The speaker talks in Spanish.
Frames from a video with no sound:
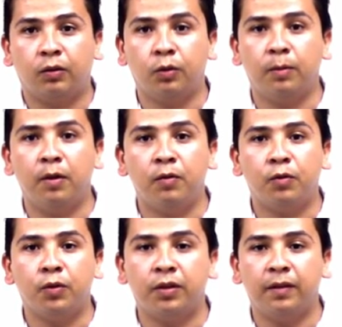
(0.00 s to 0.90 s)
Tuve un
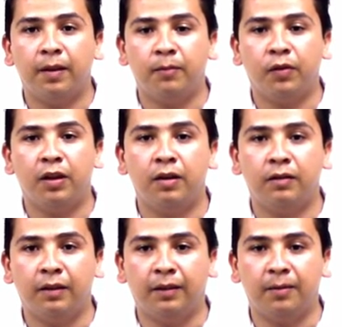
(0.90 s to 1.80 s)
curso de modelo
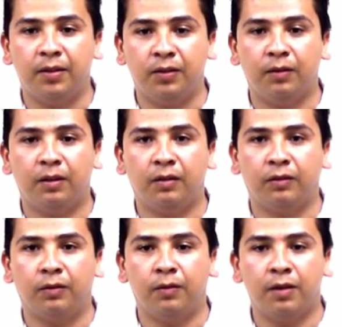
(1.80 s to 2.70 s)
de intervención
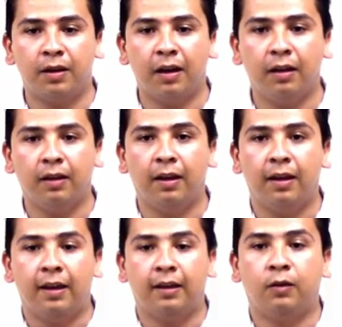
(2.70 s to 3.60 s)
gerontológica,
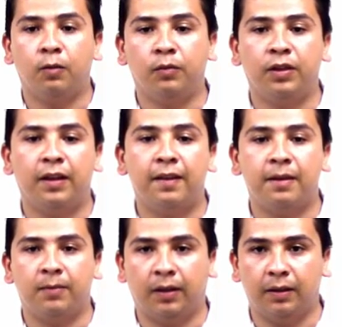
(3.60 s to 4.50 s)
comunidad y
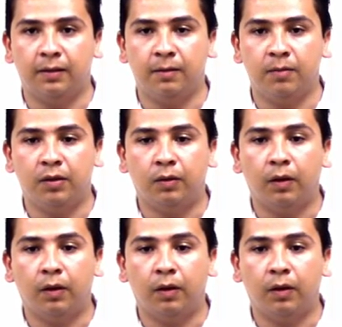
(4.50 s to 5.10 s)
envejecimiento.